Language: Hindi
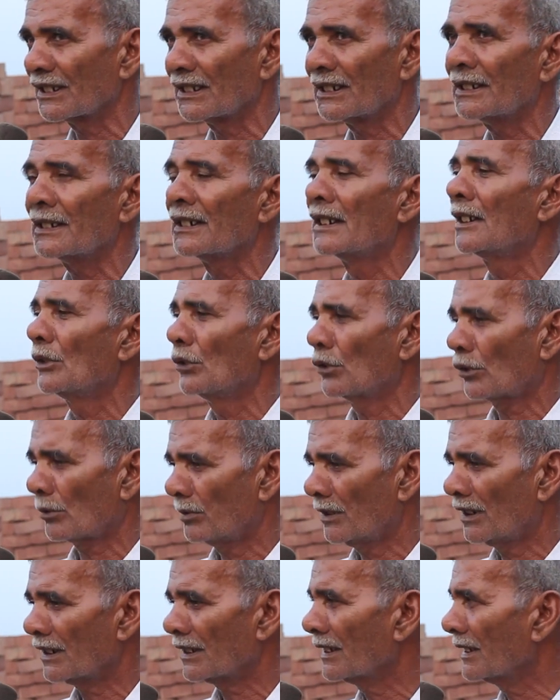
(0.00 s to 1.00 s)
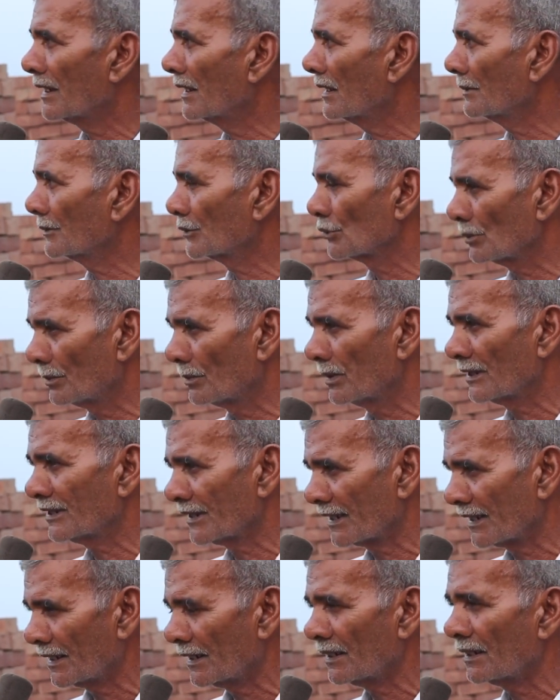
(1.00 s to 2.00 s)
है और बाकी काम जो बच
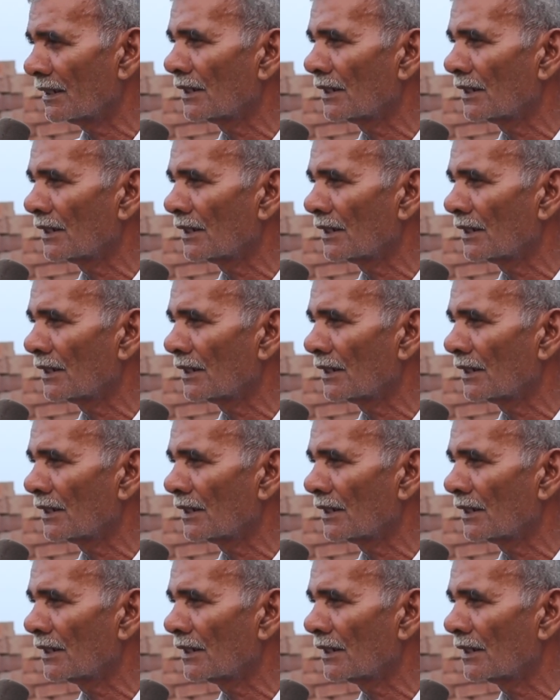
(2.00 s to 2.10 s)
रहा